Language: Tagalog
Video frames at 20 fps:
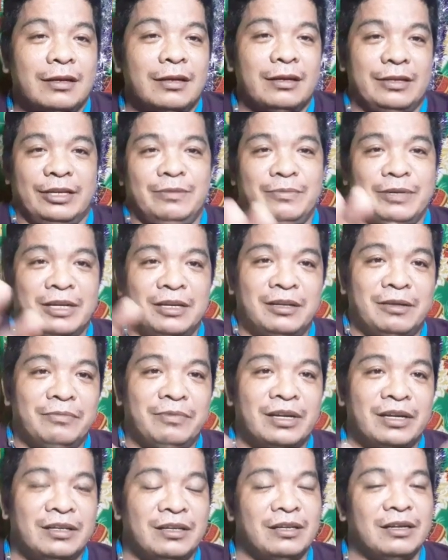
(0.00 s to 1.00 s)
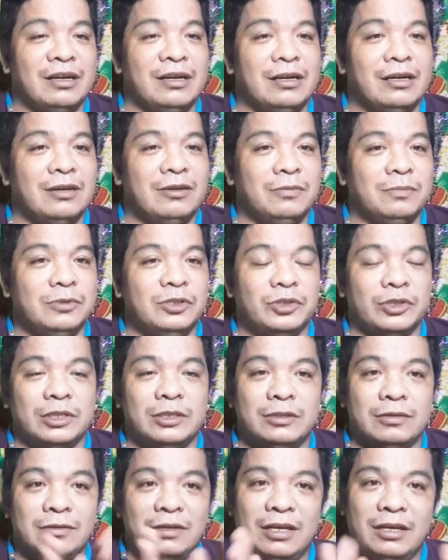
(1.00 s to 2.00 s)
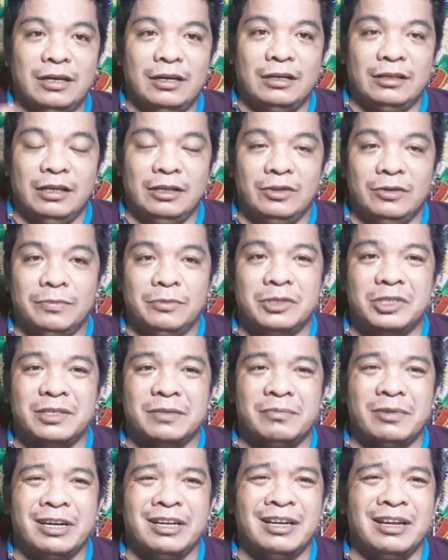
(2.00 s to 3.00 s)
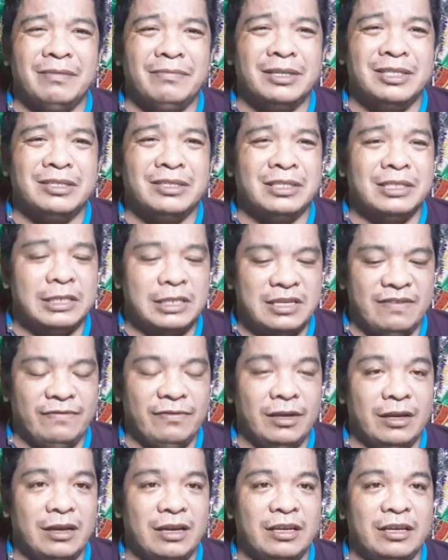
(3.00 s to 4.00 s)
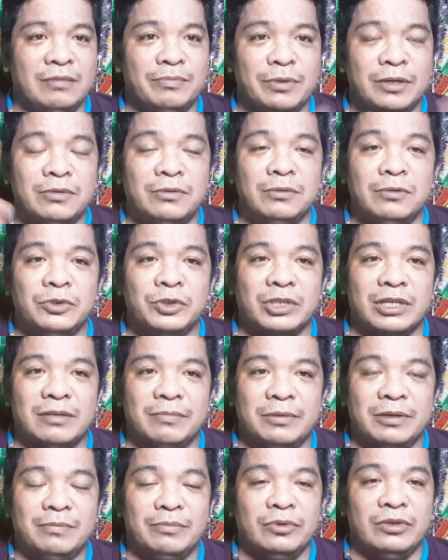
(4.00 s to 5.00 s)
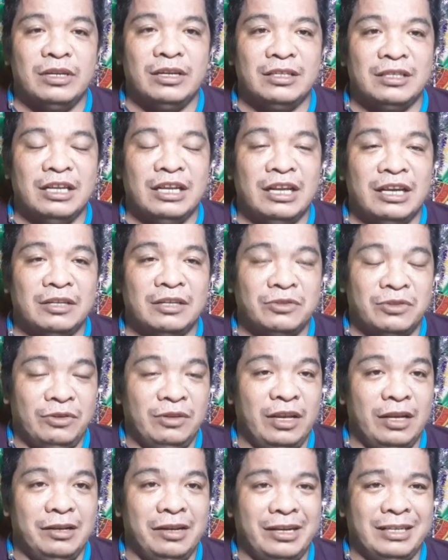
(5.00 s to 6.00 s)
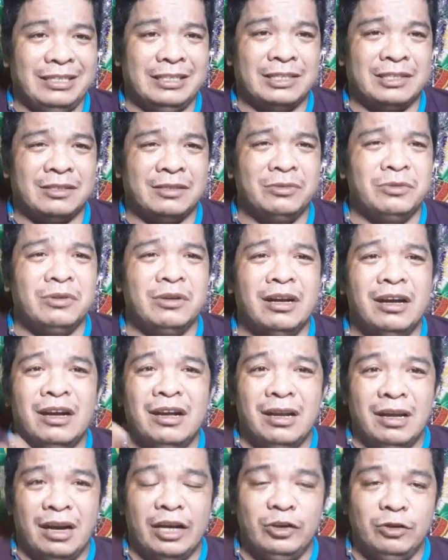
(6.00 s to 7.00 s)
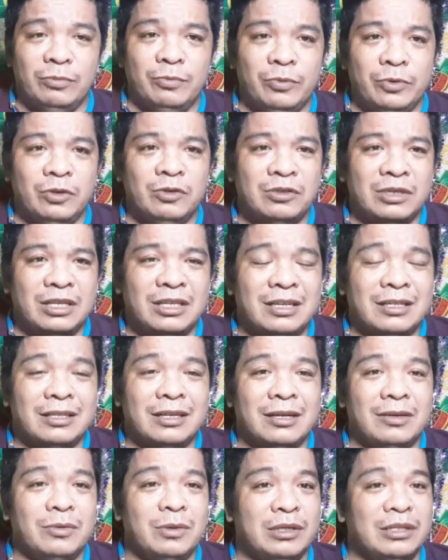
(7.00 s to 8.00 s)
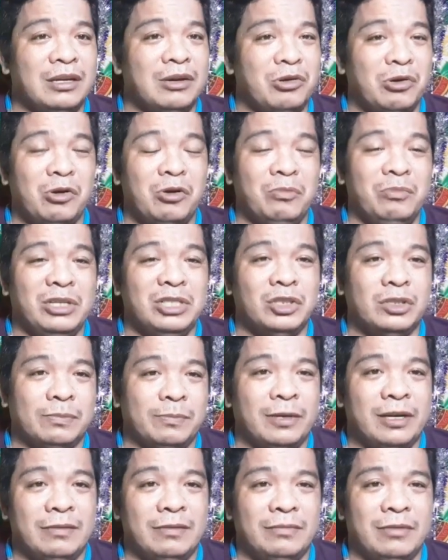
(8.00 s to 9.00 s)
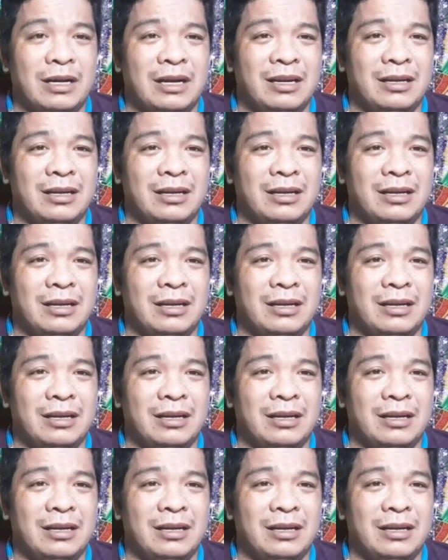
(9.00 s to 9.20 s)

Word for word: Ayun, magandang magandang araw po sa inyong lahat. Ito po sa Brand Lavender TV. Ayan, pag-uusapan po natin today guys kung ano po yung tinatawag na comment spam.